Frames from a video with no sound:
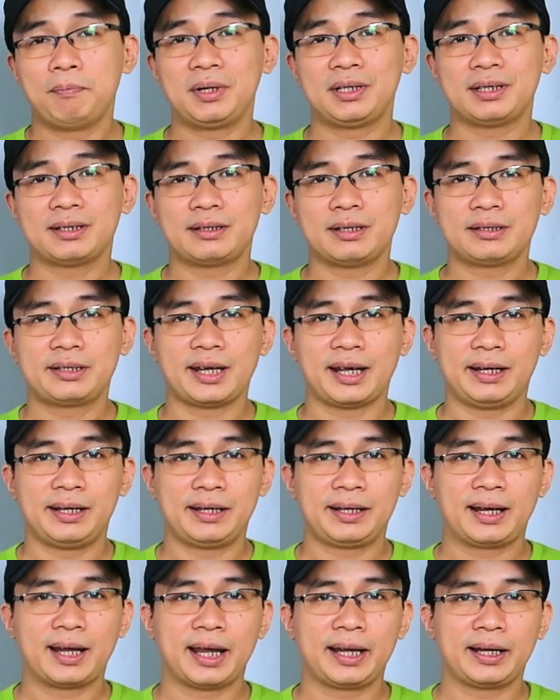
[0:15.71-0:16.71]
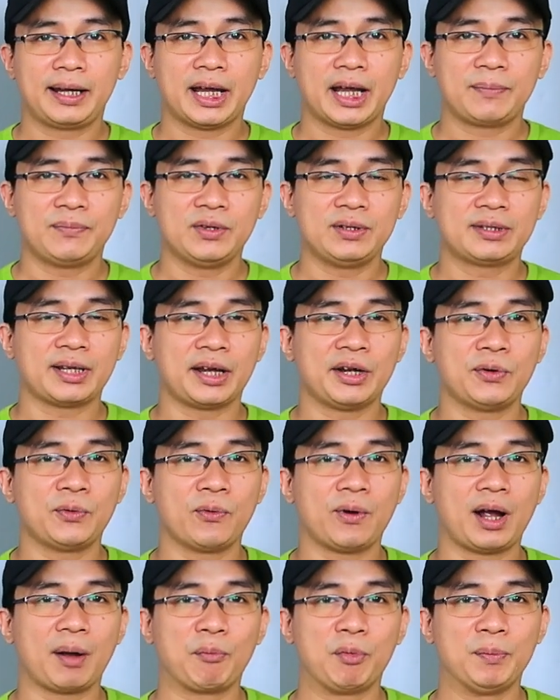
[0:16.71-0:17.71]
Mình sẽ chia sẻ đến các anh em những chai
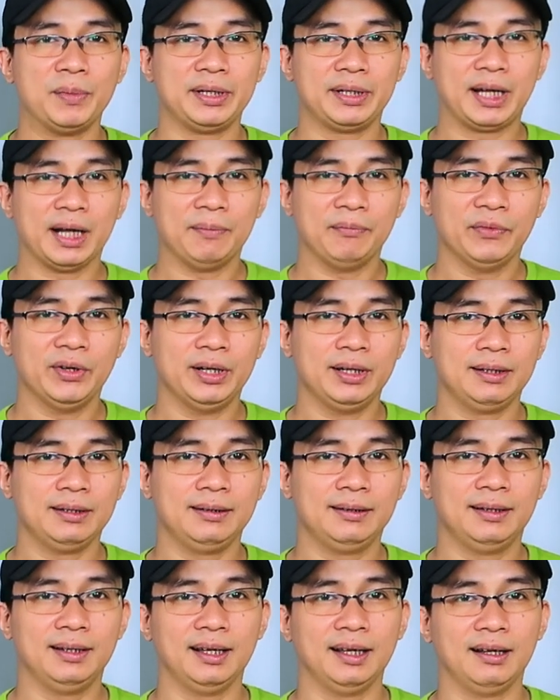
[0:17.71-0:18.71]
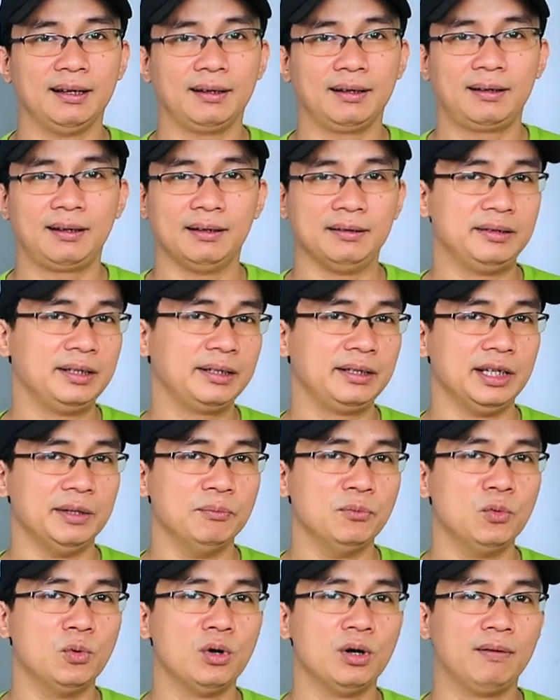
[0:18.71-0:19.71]
nước hoa mà mình cảm thấy là cần thiết
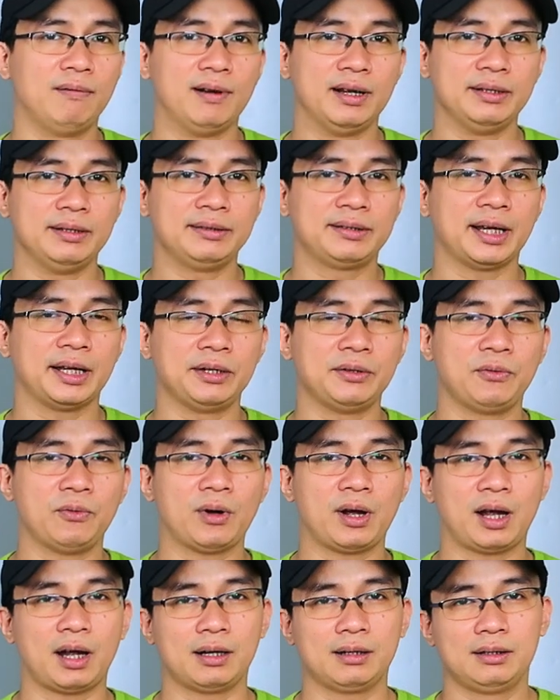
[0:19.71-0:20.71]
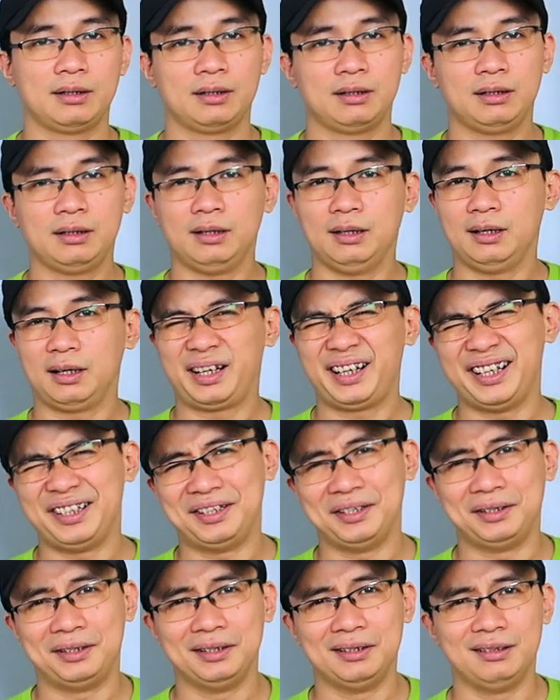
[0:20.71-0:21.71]
để mua và những chai nước hoa à, cứ
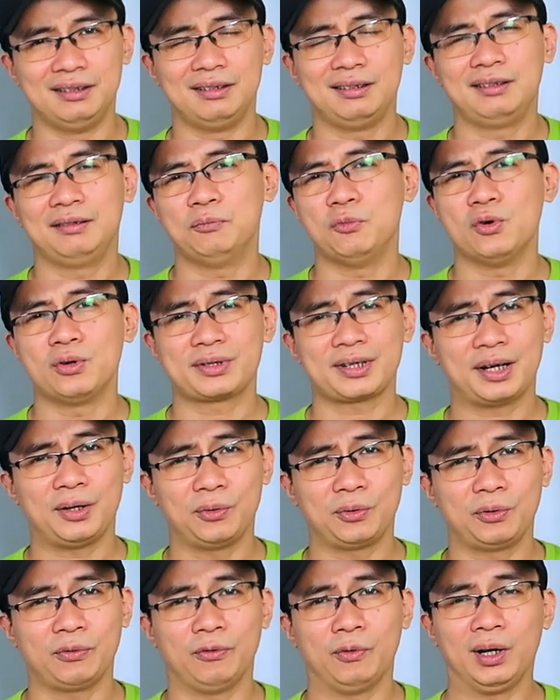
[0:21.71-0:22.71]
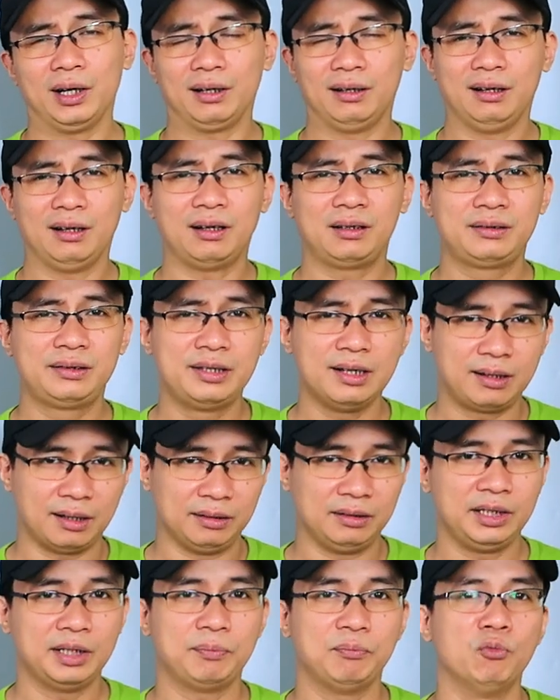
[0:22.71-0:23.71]
để từ từ mua sau hoặc là chưa
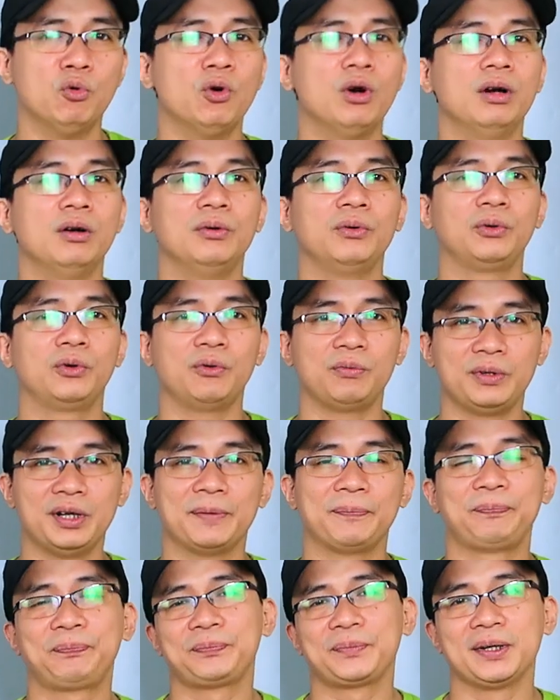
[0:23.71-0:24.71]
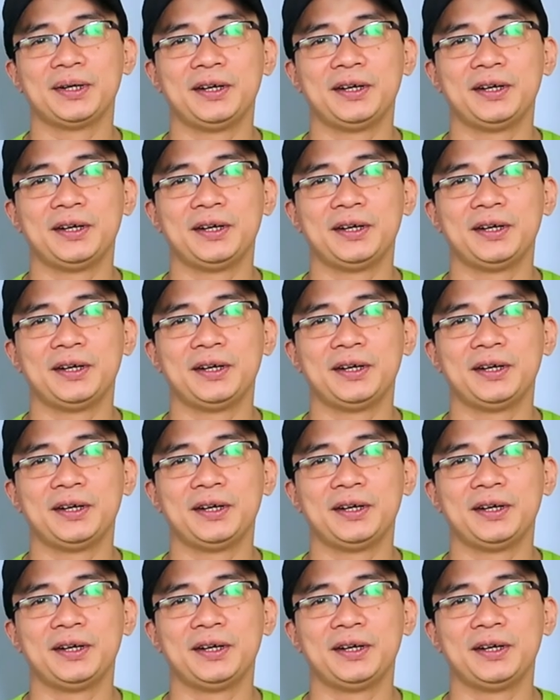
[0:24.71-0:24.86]
cần thiết mua cũng được